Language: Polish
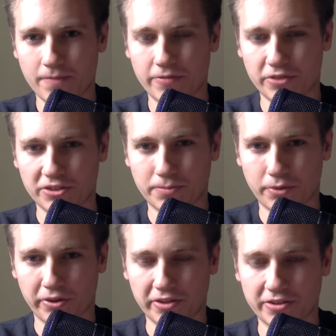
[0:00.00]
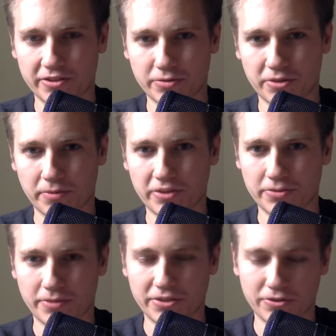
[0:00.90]
tworzycie projekt, na którym macie,
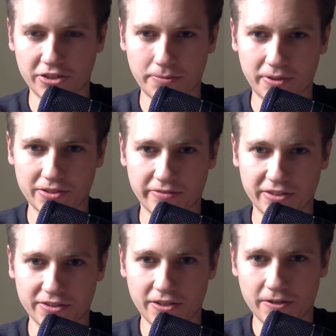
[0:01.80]
macie ochotę pracować,